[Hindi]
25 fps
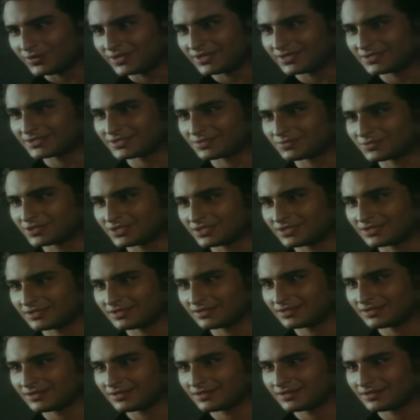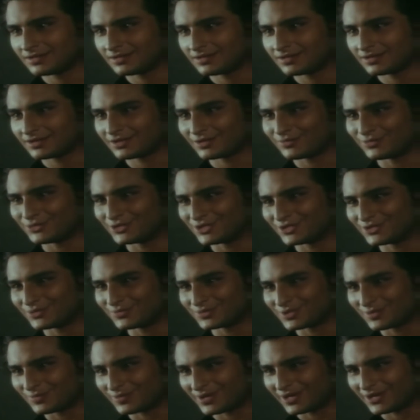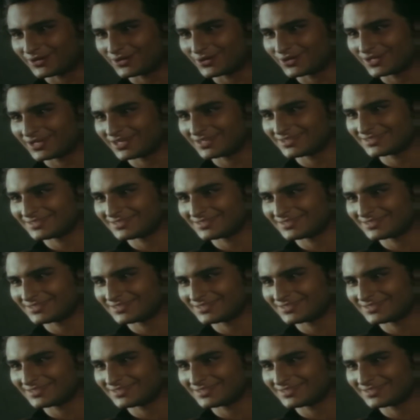अभी नहीं समझी कि मुझे तुमसे प्यार हो गया